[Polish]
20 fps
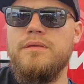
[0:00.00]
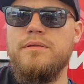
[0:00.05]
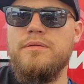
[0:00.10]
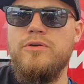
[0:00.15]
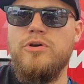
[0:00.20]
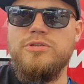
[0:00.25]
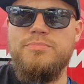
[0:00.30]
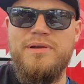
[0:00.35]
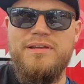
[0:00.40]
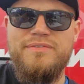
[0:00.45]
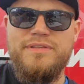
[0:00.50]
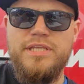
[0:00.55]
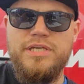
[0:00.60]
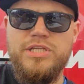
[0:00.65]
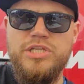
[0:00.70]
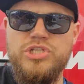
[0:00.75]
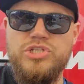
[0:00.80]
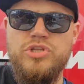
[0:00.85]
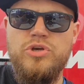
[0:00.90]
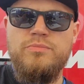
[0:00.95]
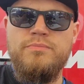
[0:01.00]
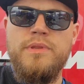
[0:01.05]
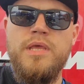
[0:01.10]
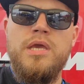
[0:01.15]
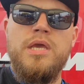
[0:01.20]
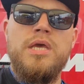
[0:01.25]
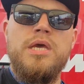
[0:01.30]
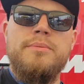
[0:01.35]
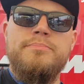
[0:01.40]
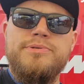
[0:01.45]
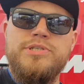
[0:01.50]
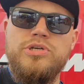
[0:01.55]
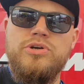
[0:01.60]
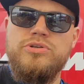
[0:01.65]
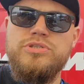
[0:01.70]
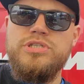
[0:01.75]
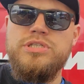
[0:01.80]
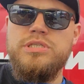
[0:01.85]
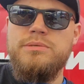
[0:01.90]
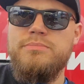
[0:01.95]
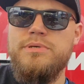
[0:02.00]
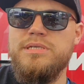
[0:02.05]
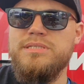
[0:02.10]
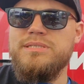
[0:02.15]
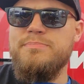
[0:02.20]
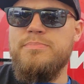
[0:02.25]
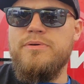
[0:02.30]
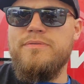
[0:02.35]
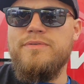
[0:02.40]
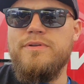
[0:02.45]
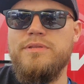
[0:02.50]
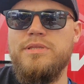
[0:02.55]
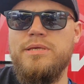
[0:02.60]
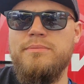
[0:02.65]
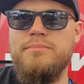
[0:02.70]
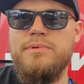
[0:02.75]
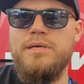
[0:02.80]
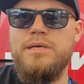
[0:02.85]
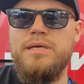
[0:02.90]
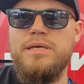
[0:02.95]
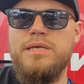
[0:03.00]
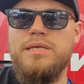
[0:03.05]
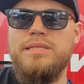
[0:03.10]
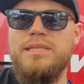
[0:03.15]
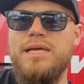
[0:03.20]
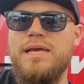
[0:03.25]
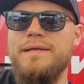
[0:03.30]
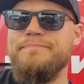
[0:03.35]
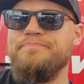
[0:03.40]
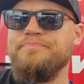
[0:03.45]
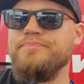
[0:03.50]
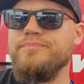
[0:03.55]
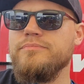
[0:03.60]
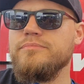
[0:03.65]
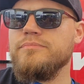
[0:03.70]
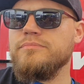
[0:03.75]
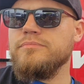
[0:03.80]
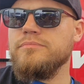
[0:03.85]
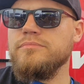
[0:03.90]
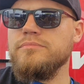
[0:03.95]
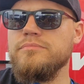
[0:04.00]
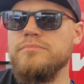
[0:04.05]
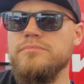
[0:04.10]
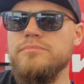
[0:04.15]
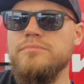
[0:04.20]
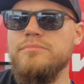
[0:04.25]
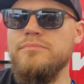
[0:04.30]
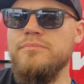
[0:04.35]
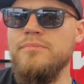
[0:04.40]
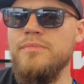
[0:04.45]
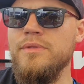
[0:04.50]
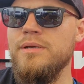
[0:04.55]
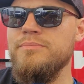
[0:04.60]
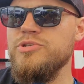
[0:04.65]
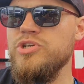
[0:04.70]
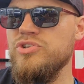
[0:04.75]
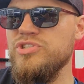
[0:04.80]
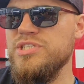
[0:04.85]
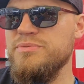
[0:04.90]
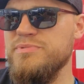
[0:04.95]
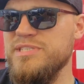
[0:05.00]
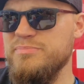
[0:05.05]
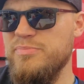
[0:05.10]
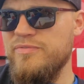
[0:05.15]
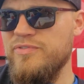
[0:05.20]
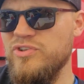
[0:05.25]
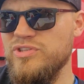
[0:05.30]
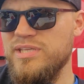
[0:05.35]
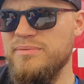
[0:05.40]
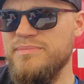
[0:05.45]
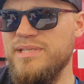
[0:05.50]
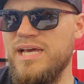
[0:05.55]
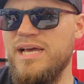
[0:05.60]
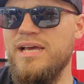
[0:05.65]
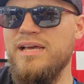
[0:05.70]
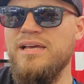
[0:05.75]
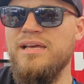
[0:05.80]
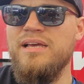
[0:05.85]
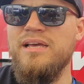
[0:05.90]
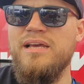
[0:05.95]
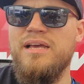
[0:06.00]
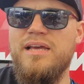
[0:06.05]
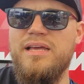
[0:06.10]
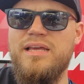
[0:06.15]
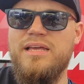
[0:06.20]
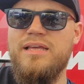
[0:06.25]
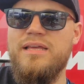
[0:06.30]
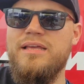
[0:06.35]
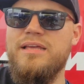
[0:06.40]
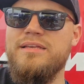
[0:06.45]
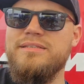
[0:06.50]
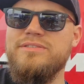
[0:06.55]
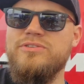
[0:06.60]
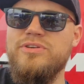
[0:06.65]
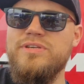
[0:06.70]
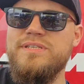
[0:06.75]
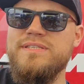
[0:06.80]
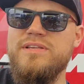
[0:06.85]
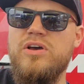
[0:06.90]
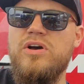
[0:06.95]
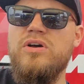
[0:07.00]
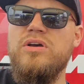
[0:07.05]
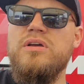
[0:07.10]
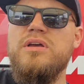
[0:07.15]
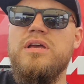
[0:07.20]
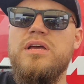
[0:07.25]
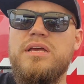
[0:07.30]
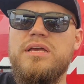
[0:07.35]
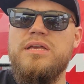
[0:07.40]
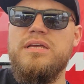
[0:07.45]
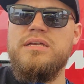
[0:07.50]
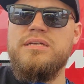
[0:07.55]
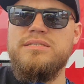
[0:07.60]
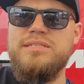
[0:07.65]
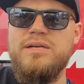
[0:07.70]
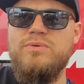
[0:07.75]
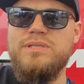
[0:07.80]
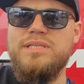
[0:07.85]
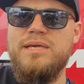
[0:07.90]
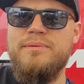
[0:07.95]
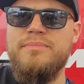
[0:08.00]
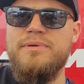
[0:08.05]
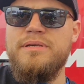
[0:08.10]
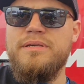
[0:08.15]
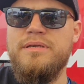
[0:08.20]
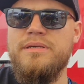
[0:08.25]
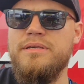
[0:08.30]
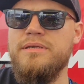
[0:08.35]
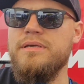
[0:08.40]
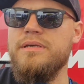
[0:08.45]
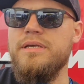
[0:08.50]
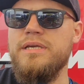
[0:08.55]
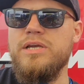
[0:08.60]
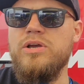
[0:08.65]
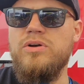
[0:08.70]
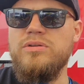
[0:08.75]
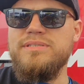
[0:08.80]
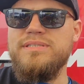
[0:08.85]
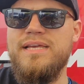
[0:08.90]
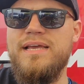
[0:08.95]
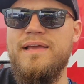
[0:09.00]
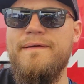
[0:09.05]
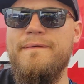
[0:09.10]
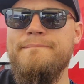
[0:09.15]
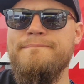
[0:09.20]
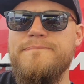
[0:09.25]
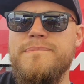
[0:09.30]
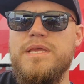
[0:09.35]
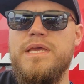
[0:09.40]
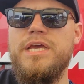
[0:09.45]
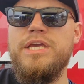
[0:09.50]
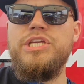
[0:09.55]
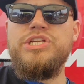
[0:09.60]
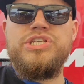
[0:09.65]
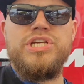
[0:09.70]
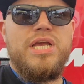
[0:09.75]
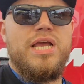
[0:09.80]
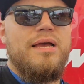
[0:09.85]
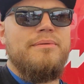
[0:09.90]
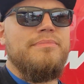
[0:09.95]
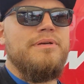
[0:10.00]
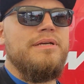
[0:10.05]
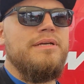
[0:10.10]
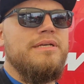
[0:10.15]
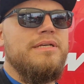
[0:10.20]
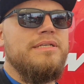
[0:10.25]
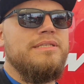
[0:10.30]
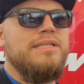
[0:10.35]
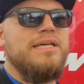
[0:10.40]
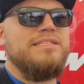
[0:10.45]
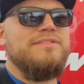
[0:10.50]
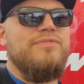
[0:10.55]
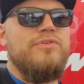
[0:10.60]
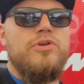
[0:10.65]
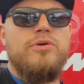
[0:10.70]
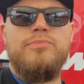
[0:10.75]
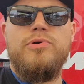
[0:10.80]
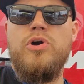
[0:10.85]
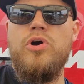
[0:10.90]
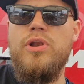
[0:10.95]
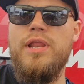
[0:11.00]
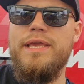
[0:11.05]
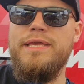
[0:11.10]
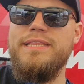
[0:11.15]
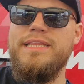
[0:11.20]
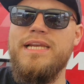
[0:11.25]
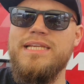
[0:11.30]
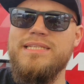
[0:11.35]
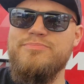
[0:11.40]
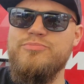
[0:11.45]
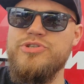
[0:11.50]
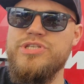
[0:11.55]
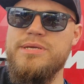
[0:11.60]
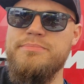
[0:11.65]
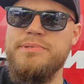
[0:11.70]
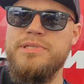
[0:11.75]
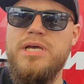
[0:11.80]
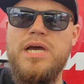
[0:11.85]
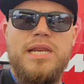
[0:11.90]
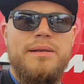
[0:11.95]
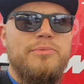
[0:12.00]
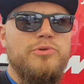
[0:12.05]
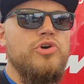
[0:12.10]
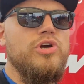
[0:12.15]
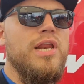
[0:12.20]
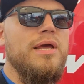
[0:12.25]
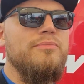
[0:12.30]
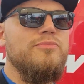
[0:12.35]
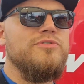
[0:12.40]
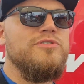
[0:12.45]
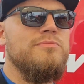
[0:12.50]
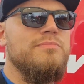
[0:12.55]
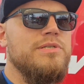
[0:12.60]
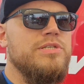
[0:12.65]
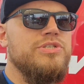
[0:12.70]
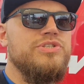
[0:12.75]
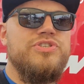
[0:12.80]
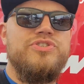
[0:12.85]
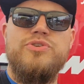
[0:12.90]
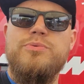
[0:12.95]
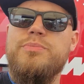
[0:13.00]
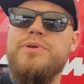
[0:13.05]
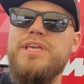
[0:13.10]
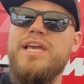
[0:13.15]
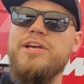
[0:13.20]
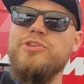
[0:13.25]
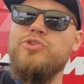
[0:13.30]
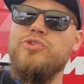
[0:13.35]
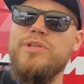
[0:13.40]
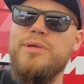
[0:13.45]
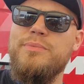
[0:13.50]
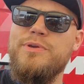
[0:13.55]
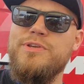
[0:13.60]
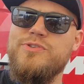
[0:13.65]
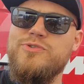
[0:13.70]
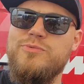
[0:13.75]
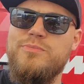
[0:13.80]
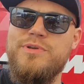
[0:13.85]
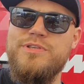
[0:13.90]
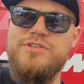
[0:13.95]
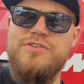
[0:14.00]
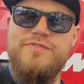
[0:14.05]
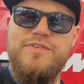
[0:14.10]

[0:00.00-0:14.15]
odprawę techniczną. Przychodzimy z powrotem na Przechodzimy z powrotem na e, stoisko, e, zakładamy e, koce i czekamy na swoją kolej. Teraz pójdziemy do harmonogramu i zobaczycie sobie, jak to na miejscu będzie